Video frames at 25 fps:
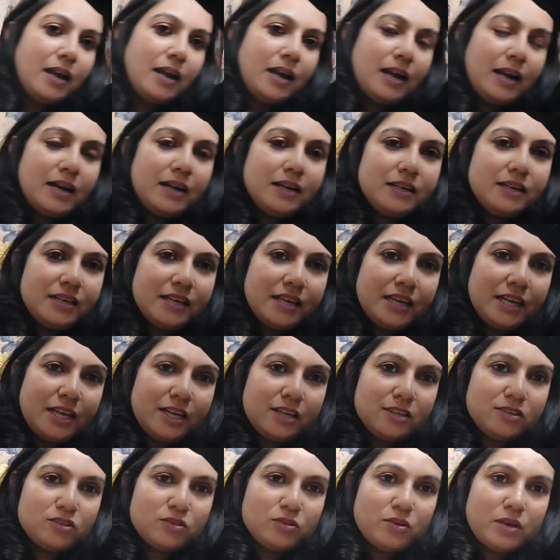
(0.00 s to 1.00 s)
एंड
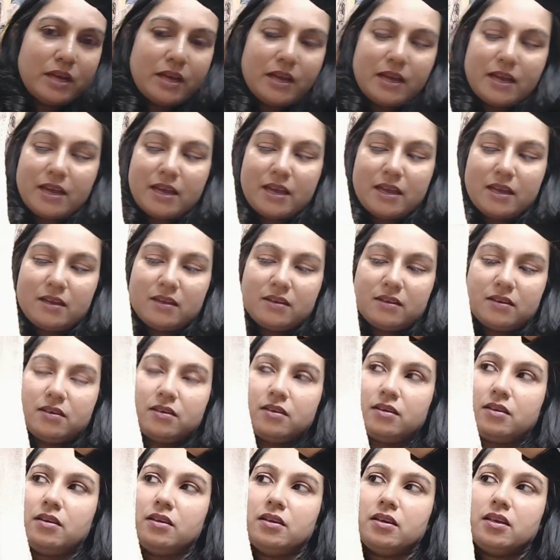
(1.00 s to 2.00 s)
ये जो है
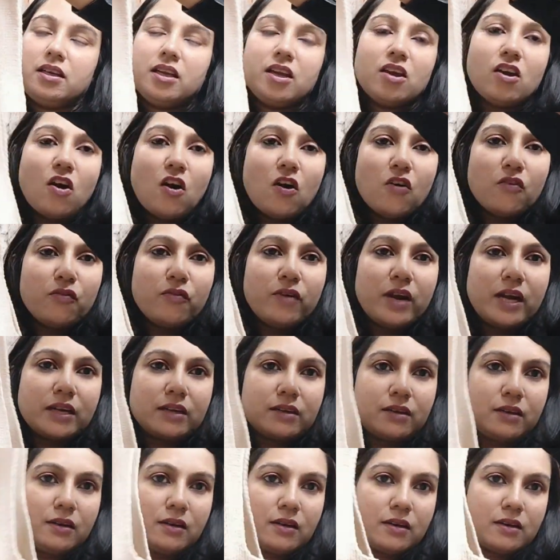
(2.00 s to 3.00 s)
ये ऑफ वाइट
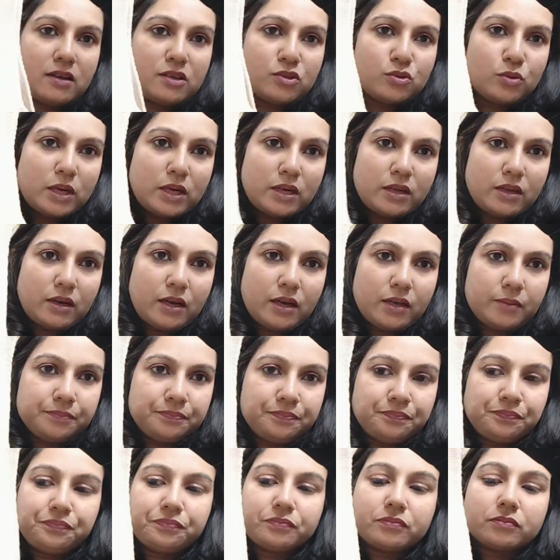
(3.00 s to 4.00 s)
कलर का स्वेटर है
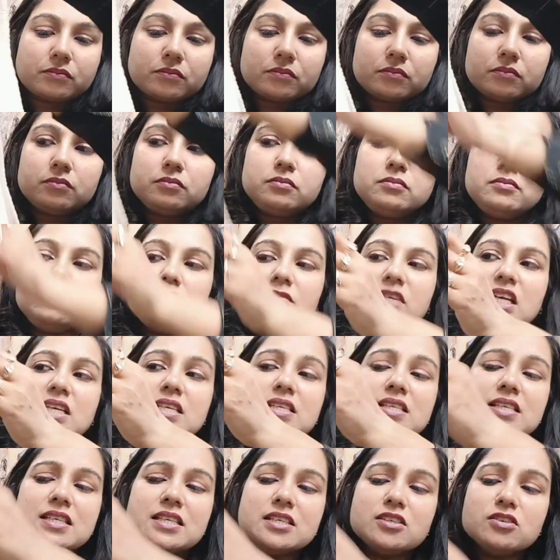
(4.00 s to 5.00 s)

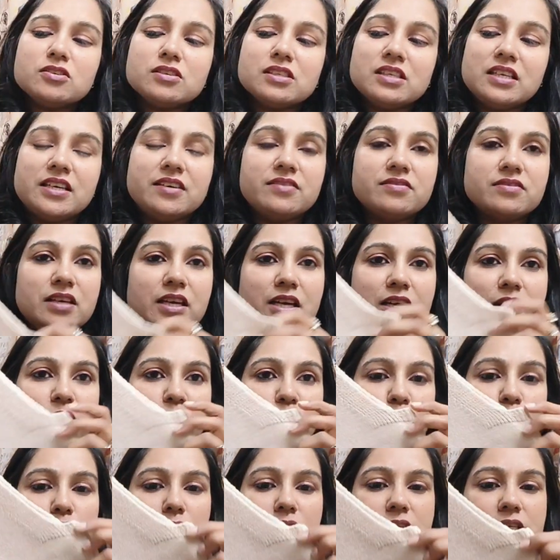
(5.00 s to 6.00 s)
इसकी जो स्लीव्स हैं ये
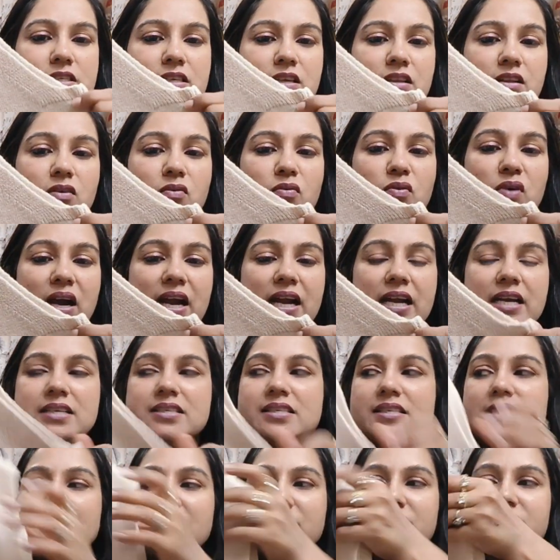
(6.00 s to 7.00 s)
बहुत ही ज़्यादा वाइड
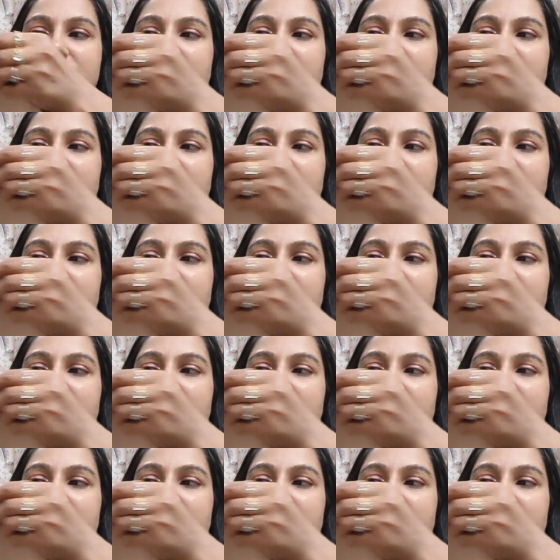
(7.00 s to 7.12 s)
स्लीव्स